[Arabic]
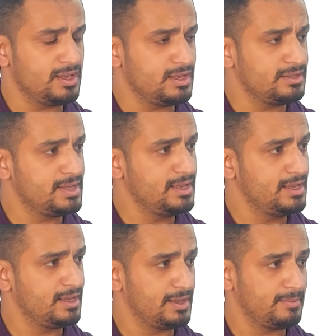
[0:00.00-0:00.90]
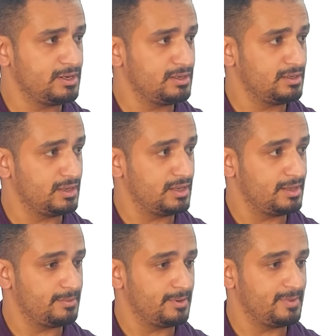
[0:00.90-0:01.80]
آه، ده هيعمل
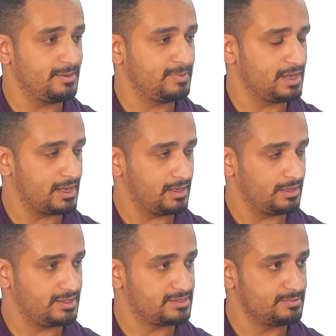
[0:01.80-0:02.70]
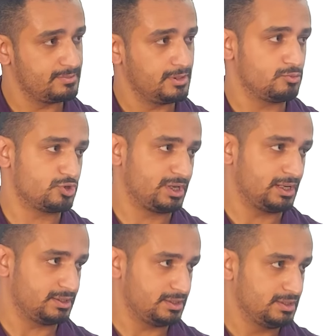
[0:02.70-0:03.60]
هيبان بقى على الجسم
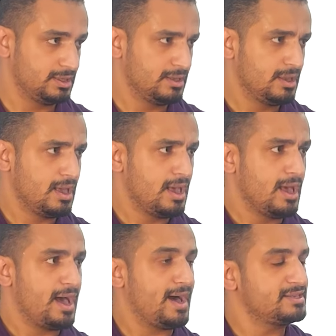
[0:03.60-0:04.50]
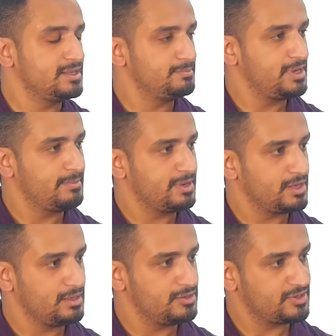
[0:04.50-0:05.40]
المشكله دي حسب بقى
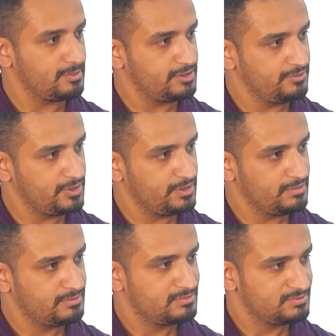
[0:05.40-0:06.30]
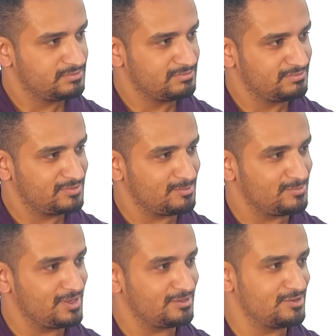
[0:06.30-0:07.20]
مكان الاصابه دي فين
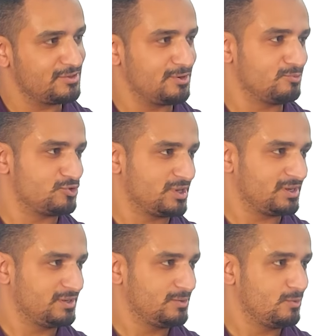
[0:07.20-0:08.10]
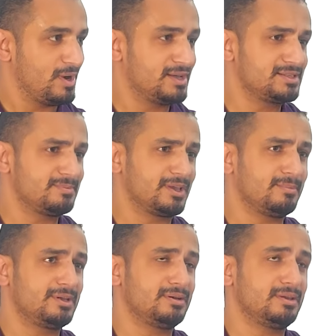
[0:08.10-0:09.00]
تبدا تظهر المشكله وحسب
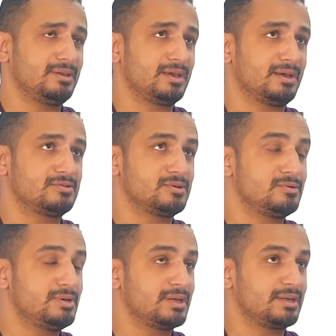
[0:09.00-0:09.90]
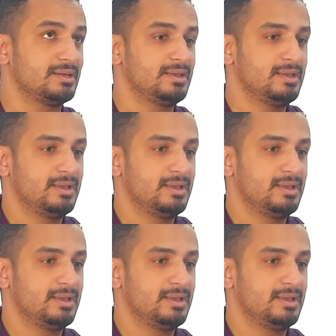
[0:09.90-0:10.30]
كمان ايه يعني عاوز اقول لك